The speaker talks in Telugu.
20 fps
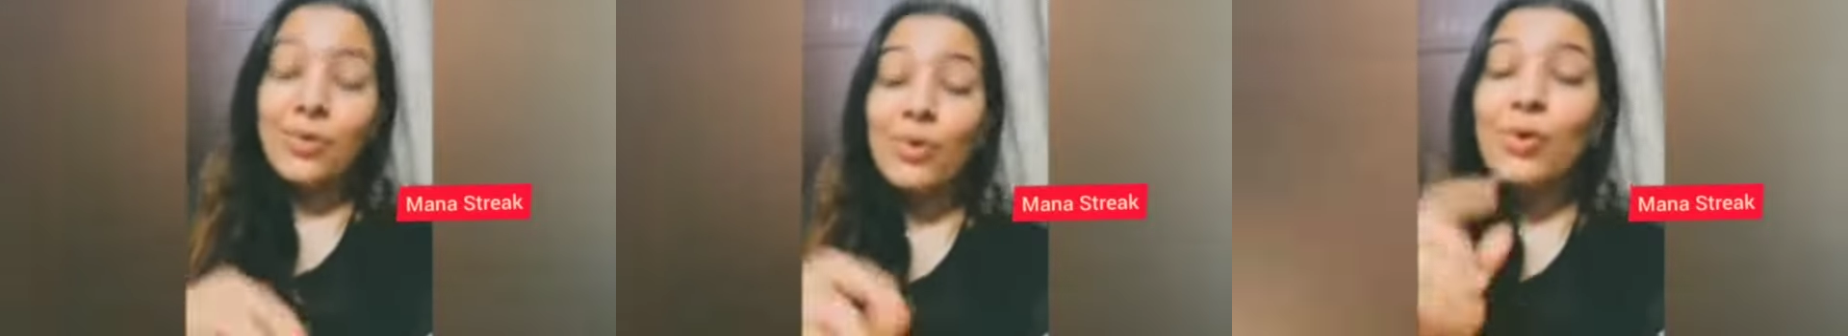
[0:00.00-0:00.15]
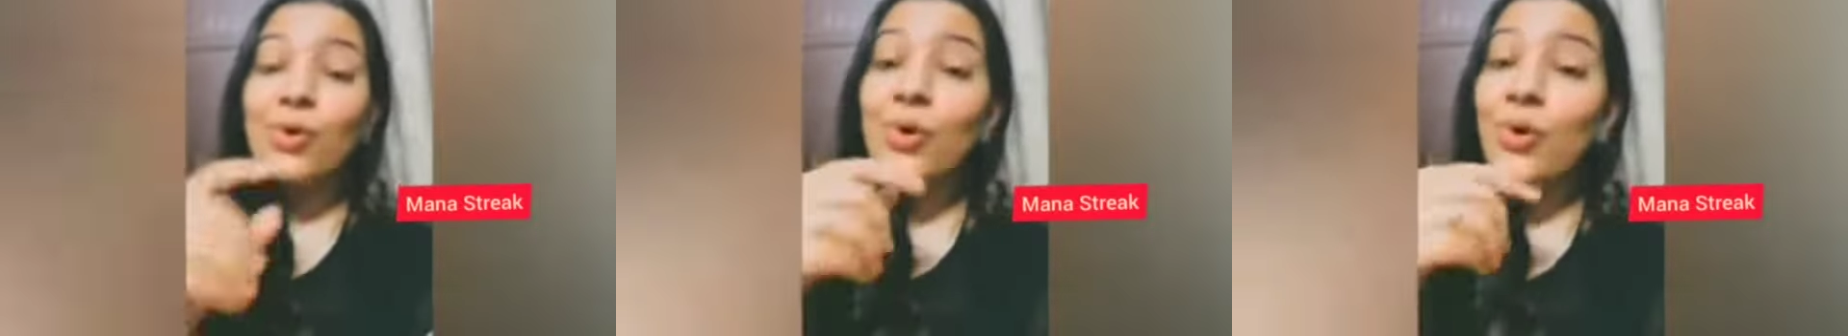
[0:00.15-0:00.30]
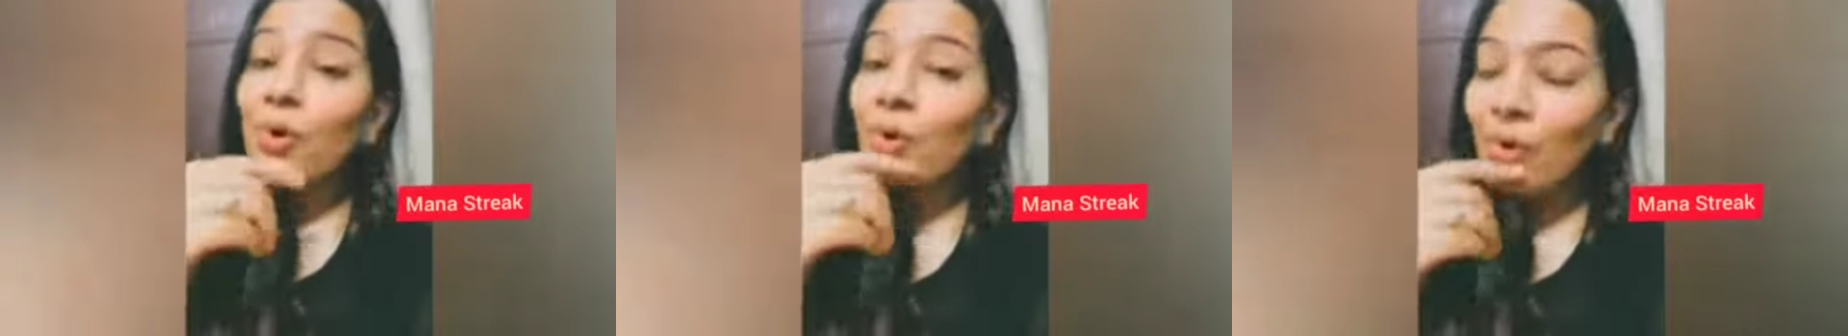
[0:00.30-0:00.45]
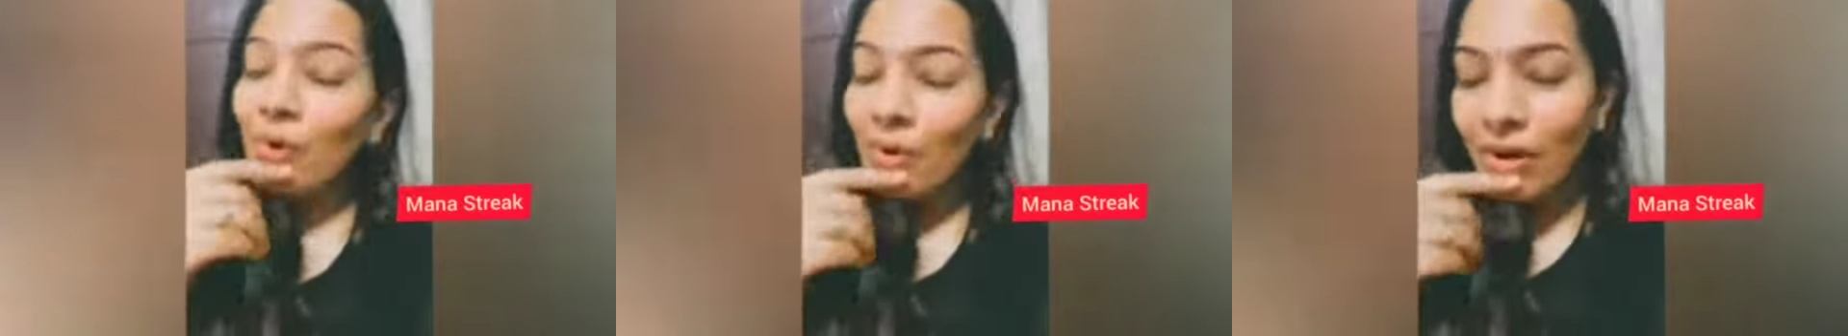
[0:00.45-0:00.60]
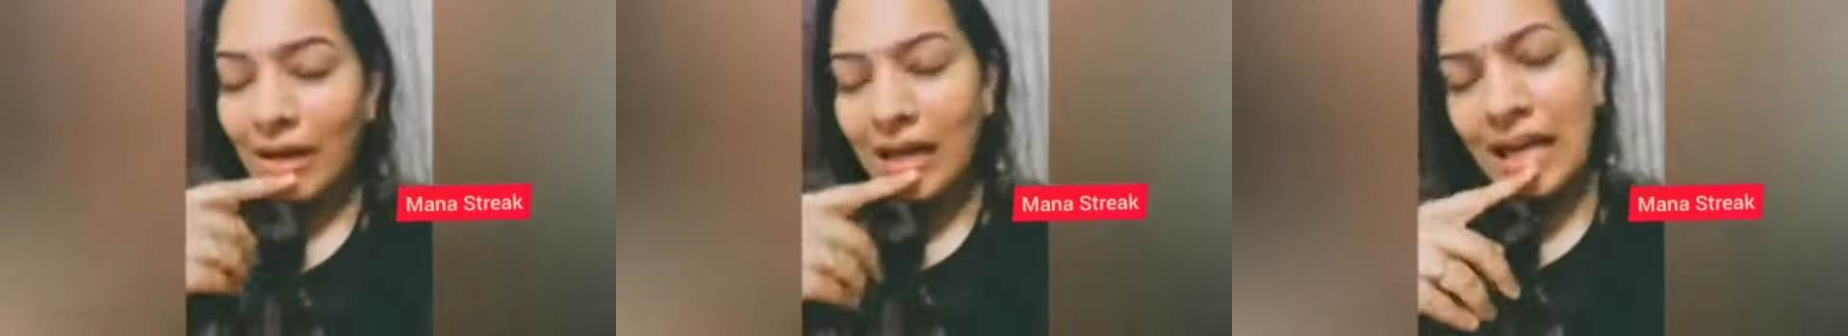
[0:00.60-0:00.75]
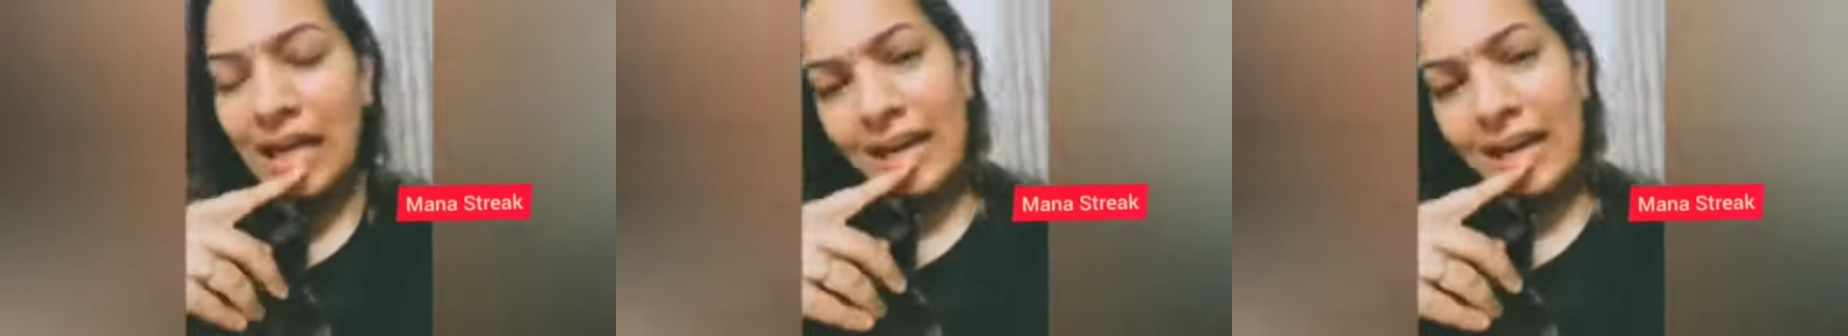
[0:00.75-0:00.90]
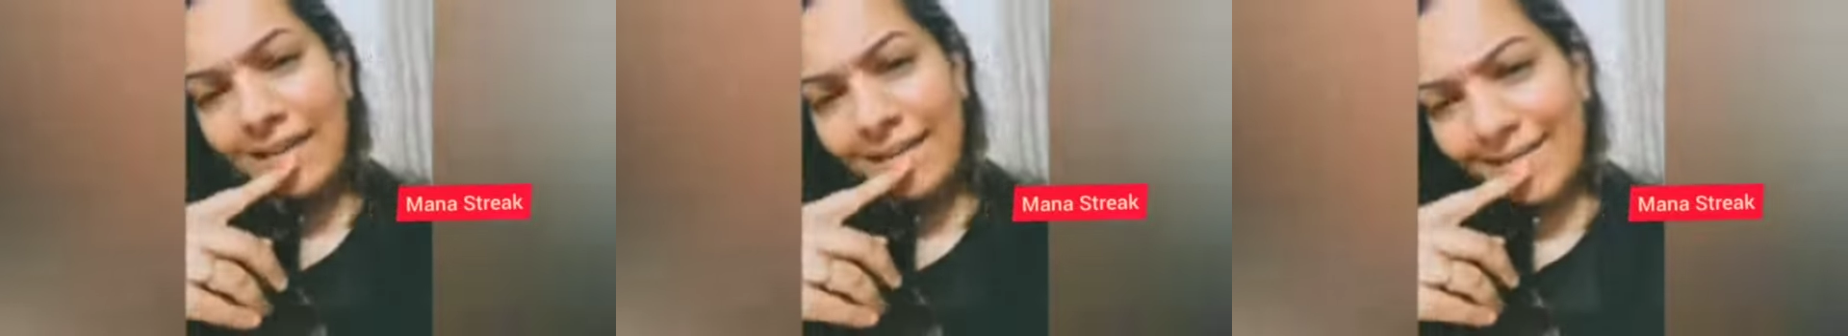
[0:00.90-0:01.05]
ఓహో
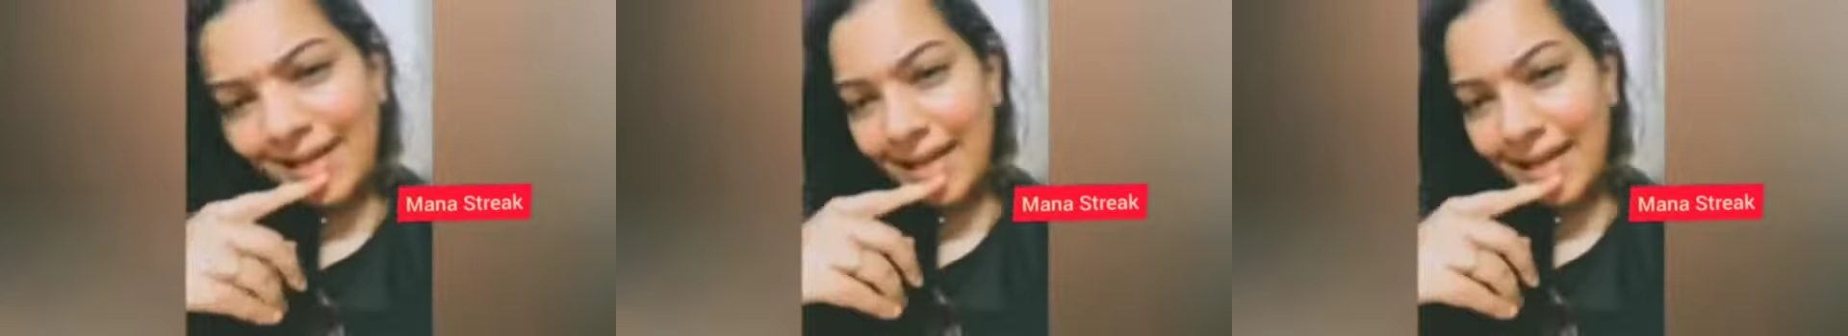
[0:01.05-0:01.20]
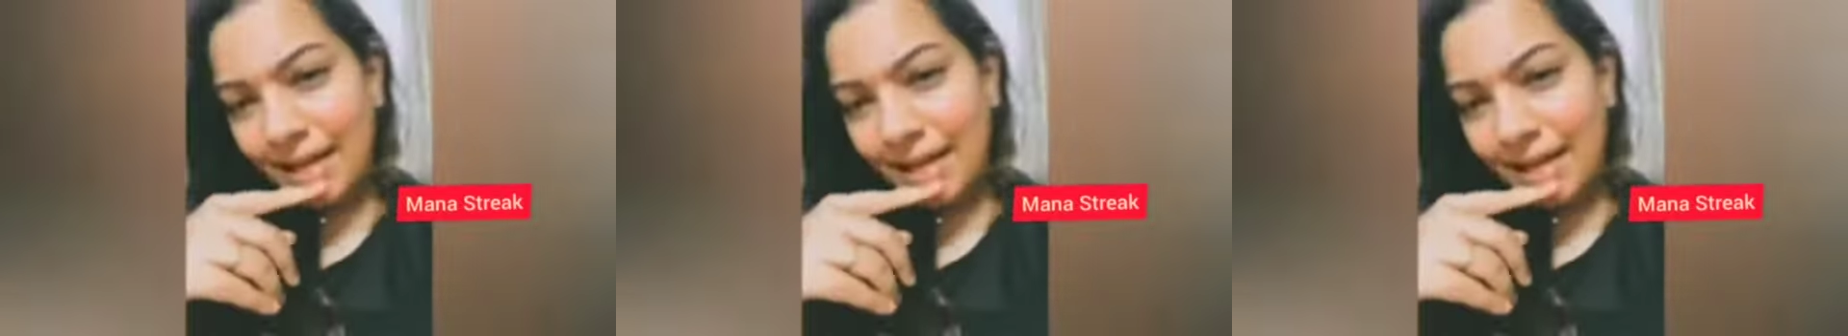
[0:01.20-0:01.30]
వీళ్ళకి